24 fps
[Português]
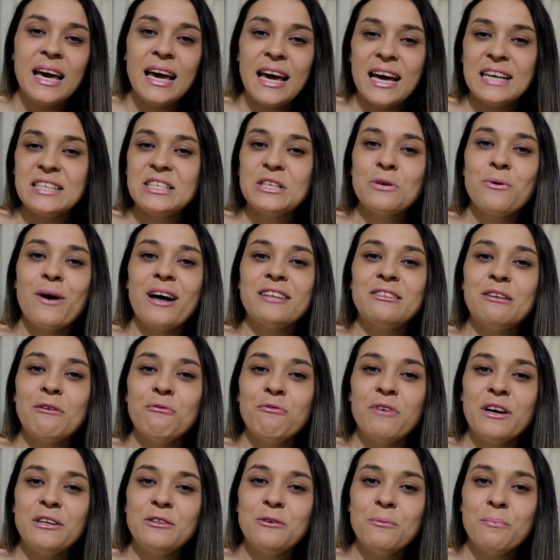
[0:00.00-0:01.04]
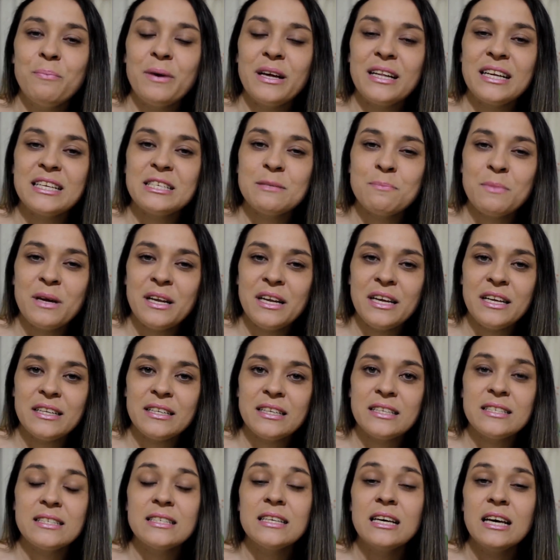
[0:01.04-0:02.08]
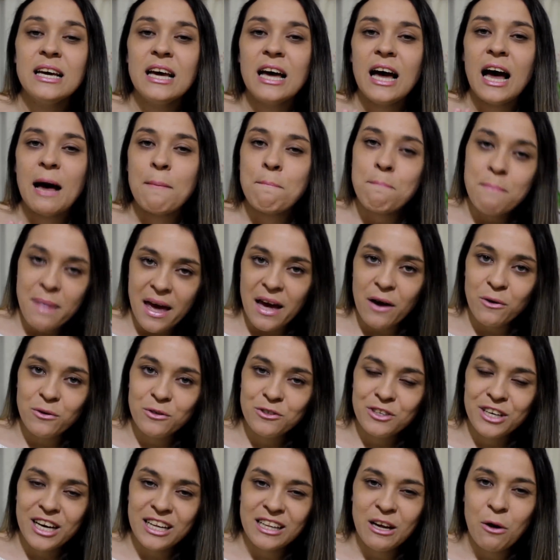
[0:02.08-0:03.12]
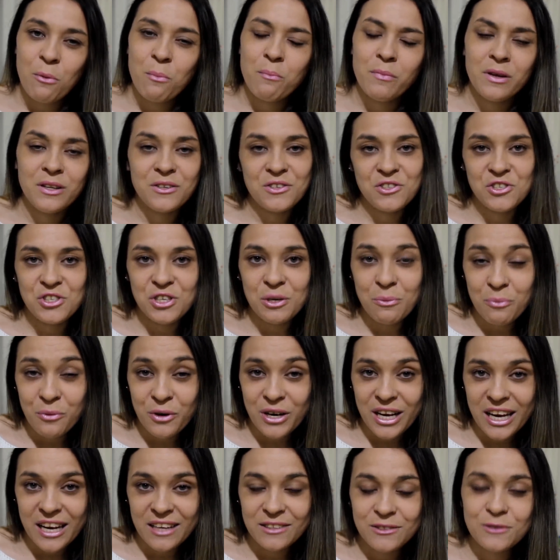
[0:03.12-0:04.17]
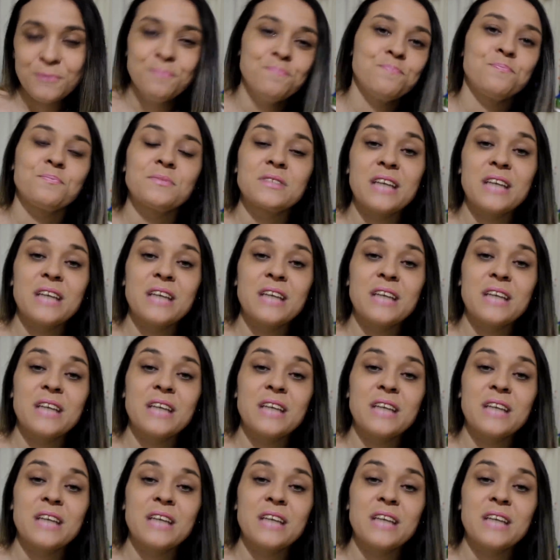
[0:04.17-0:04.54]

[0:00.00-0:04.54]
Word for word: Esse quadro é feito pelas meninas a Mel, do canal Melodia Moreno,